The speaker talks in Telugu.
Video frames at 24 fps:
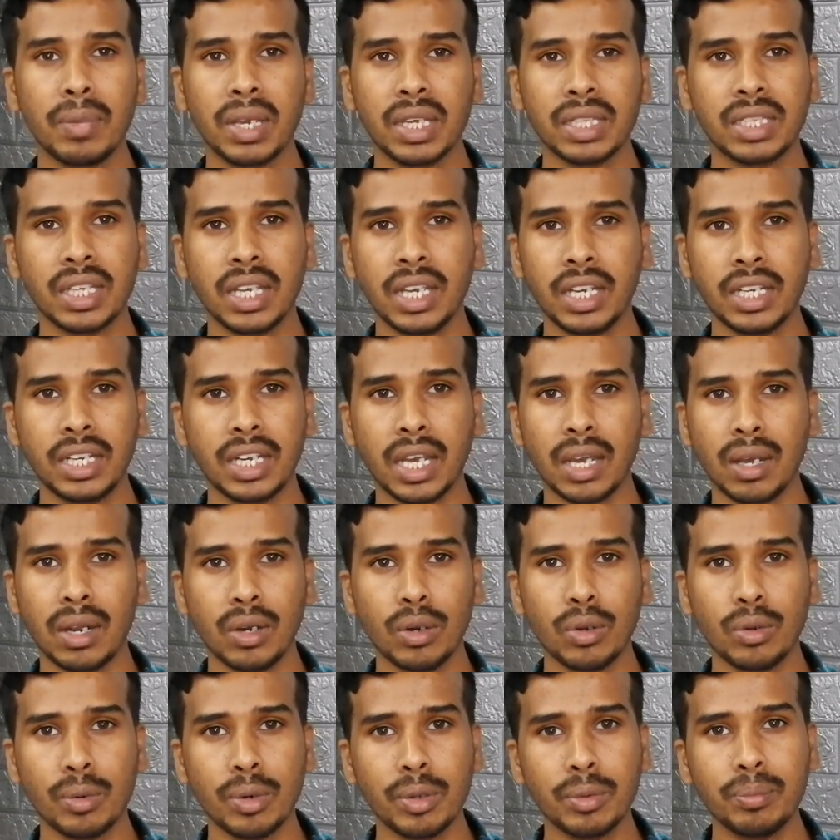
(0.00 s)
మిగతా ఏ
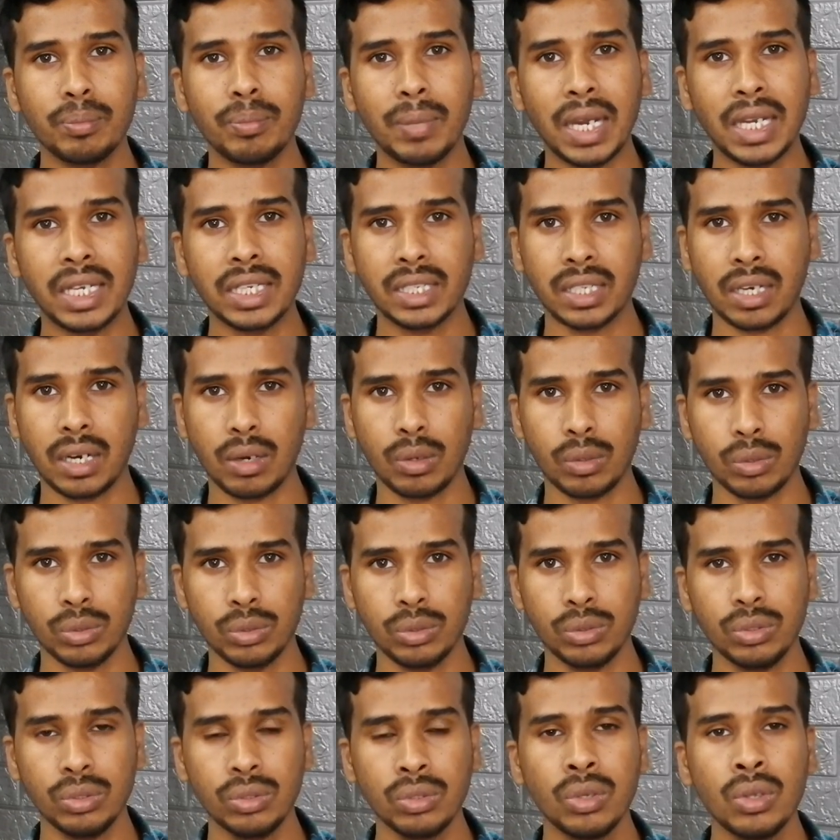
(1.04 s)
టైంలోనూ బయటికి
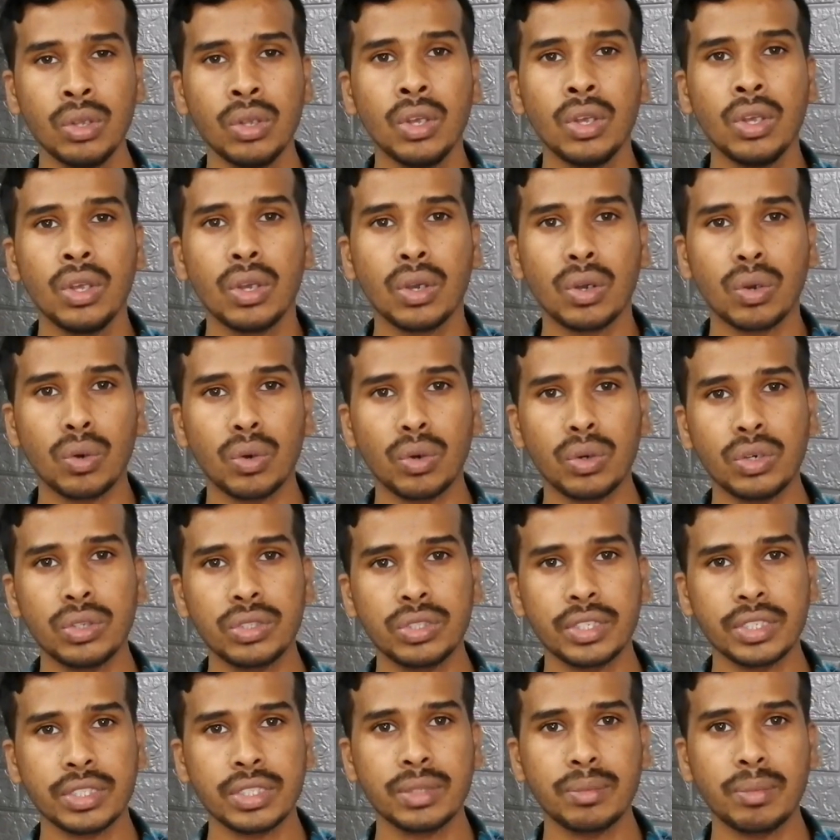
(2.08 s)
రాకూడదు ఇంకోటి
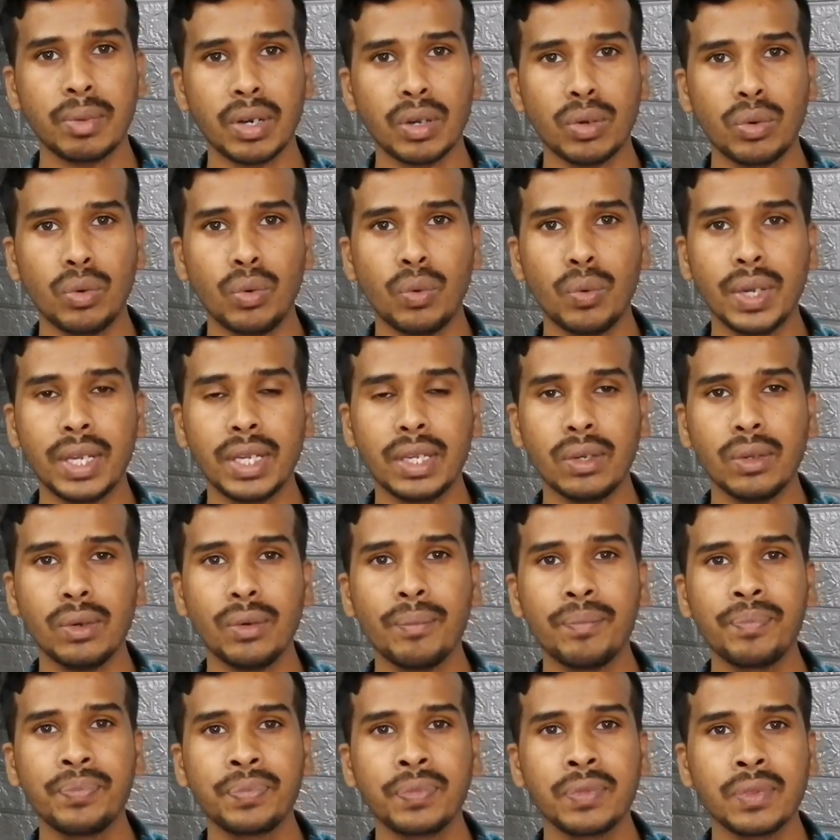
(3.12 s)
వచ్చేసి మన కువైట్లో
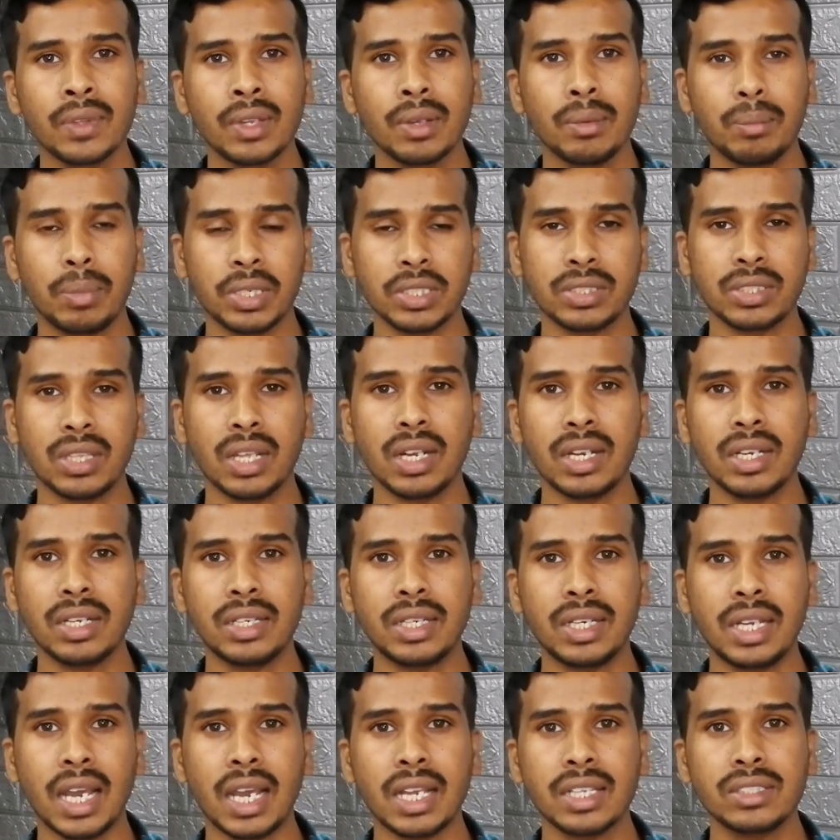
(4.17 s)

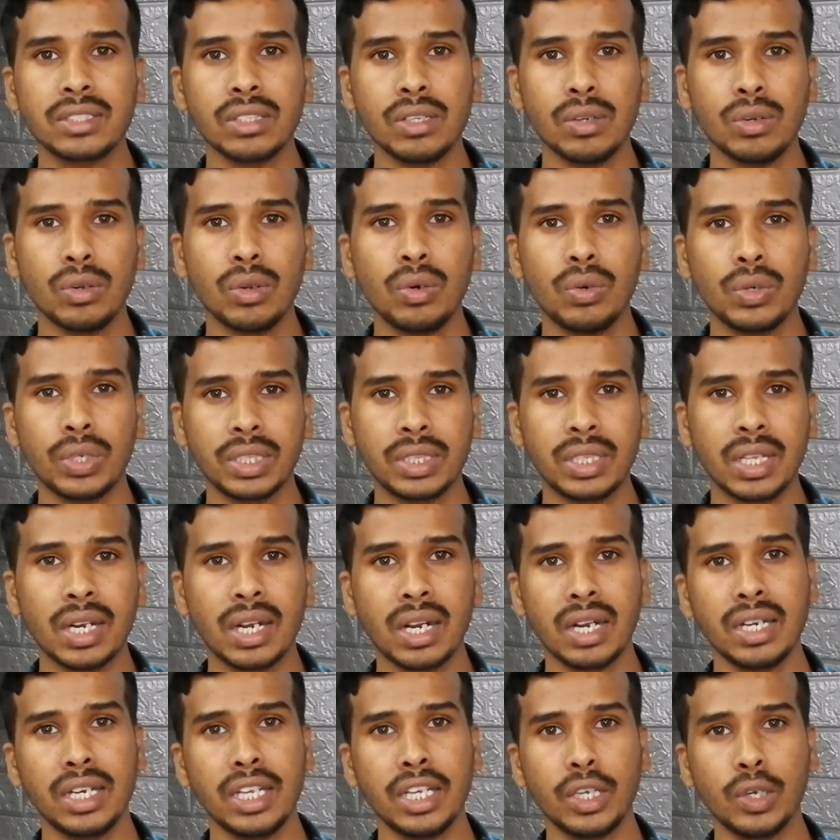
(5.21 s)
ప్రస్తుతానికి ట్యాక్సీల్లో ఇద్దరు
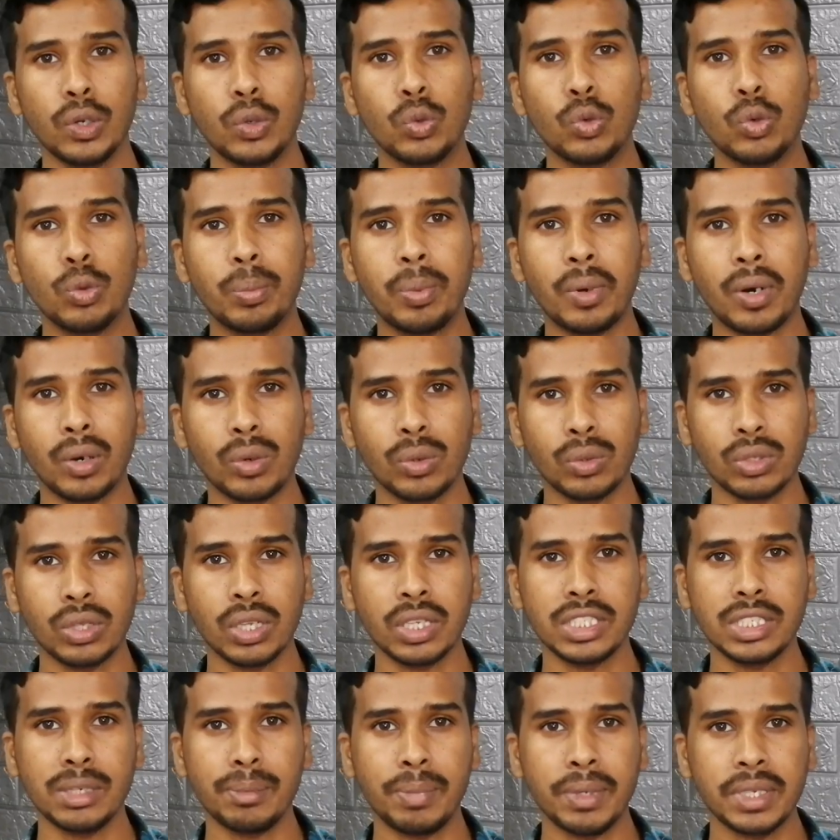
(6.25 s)
కంటే ఎక్కువ
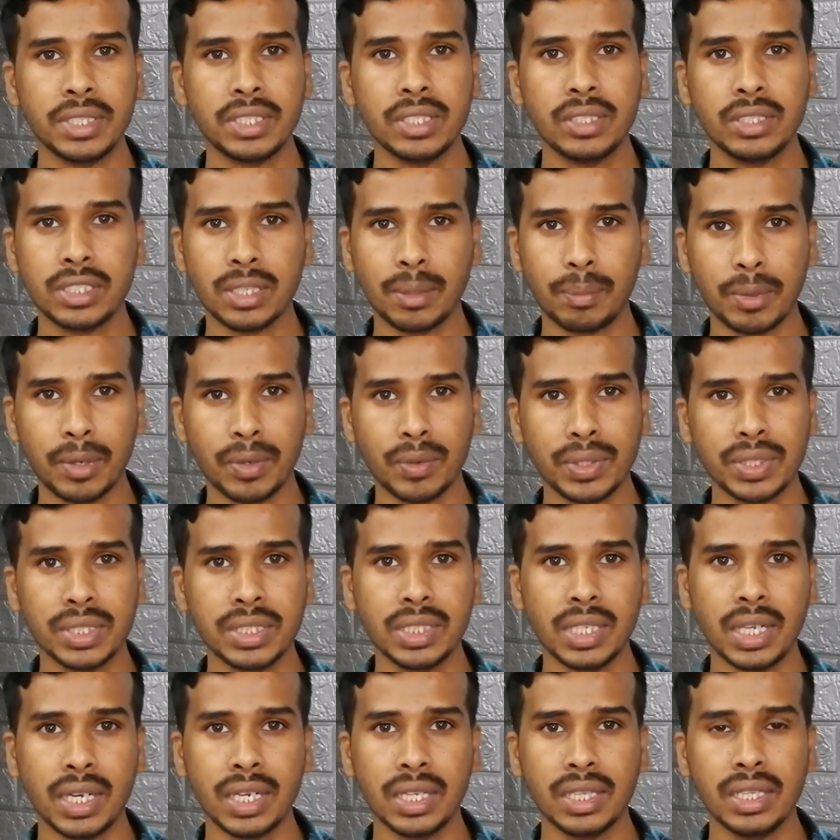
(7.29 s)
పోకూడదు అని చెప్పేసి చెప్పడం
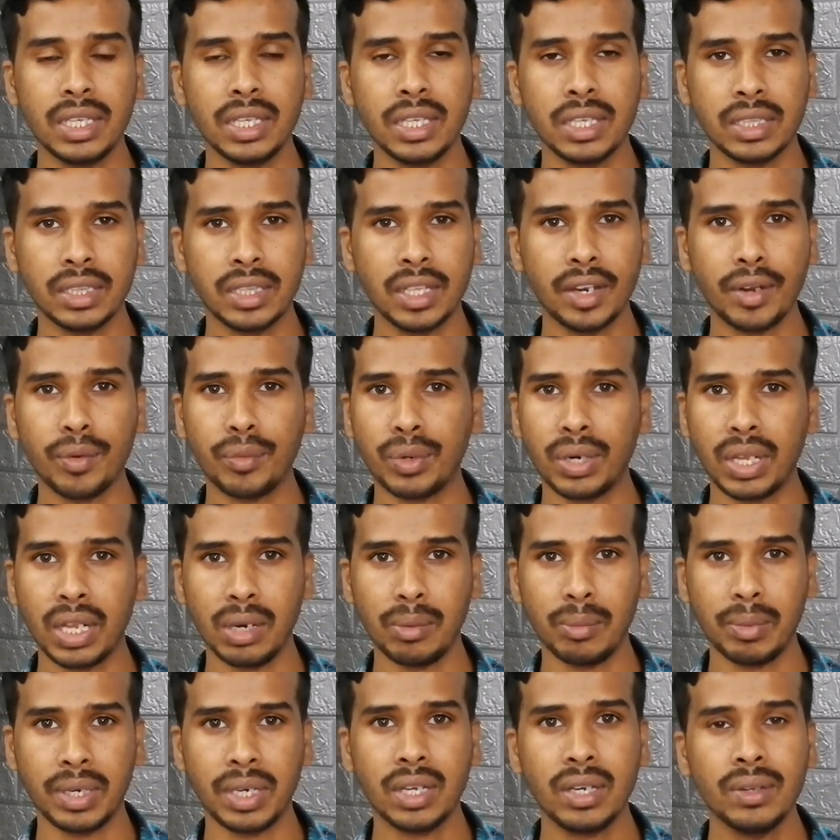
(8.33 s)
అయితే జరిగింది ఇద్దరే
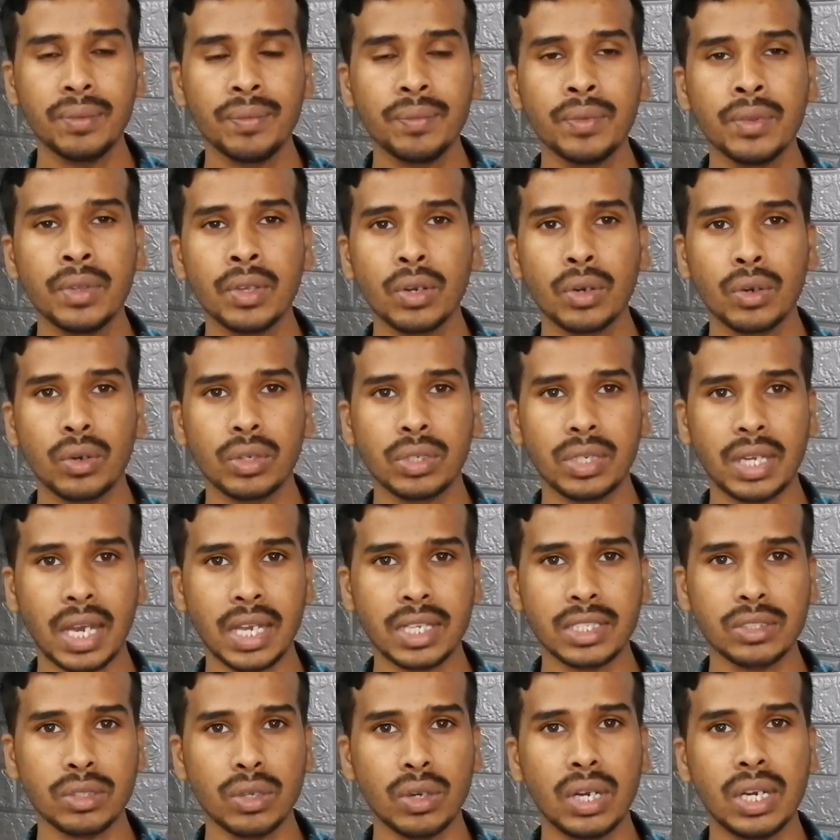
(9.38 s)
ఉండాలన్నమాట
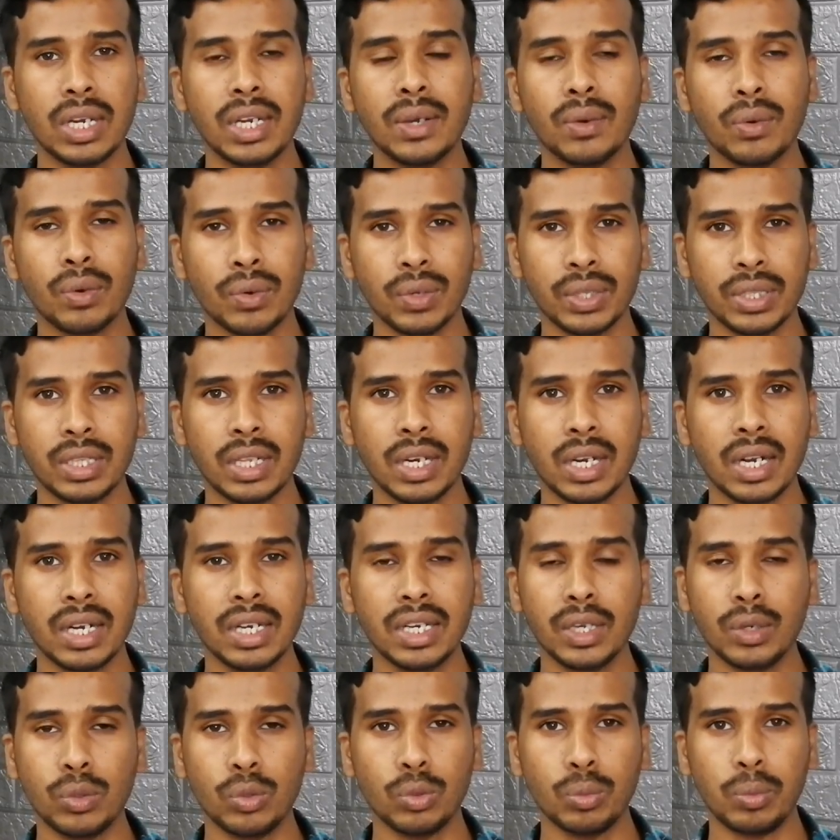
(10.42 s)
ట్యాక్సీలు అంటే ఒక ఇద్దరు
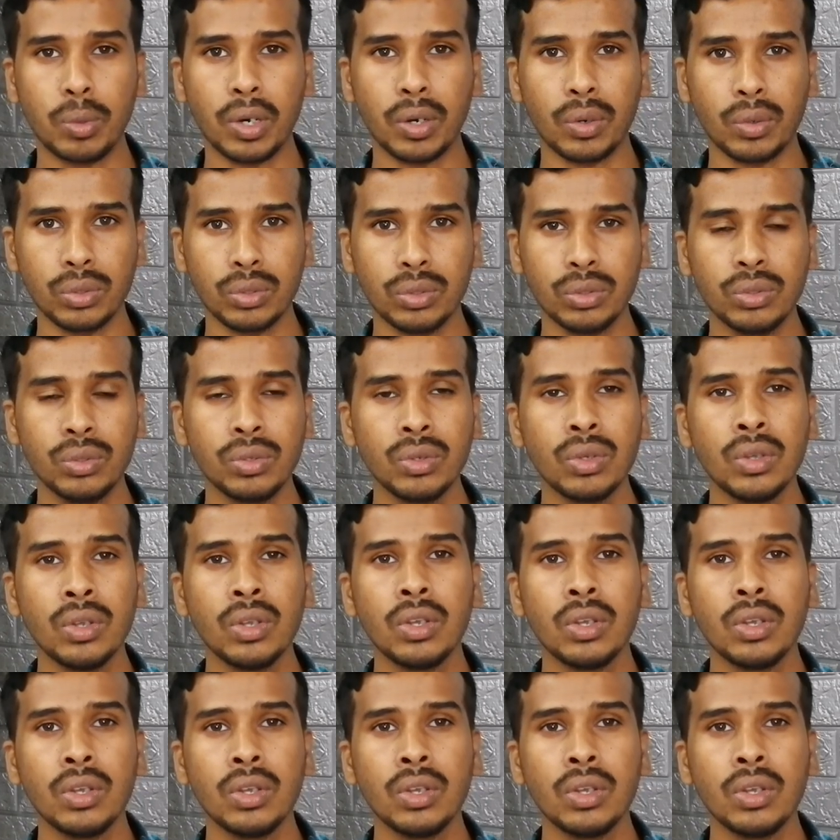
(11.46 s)
కంటే ఎక్కువ పోకూడదు